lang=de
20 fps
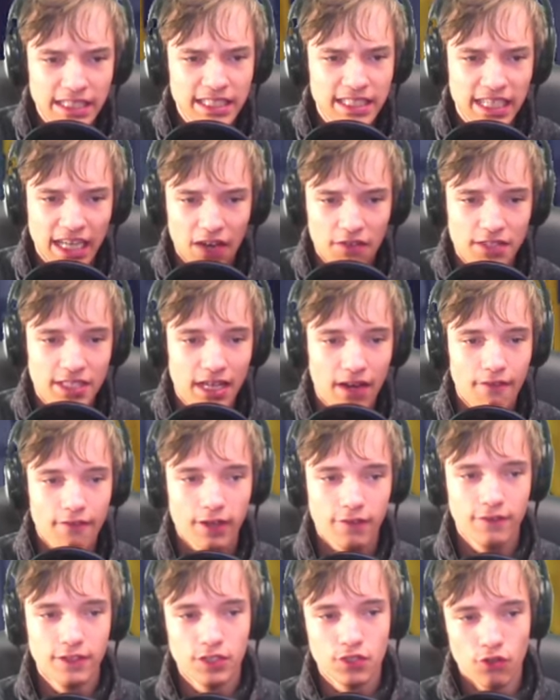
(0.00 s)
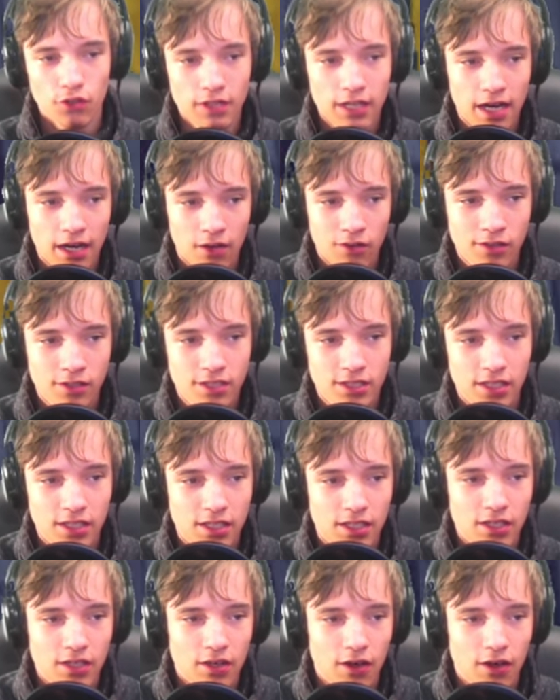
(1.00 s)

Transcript: sieht grafisch einfach viel schöner aus.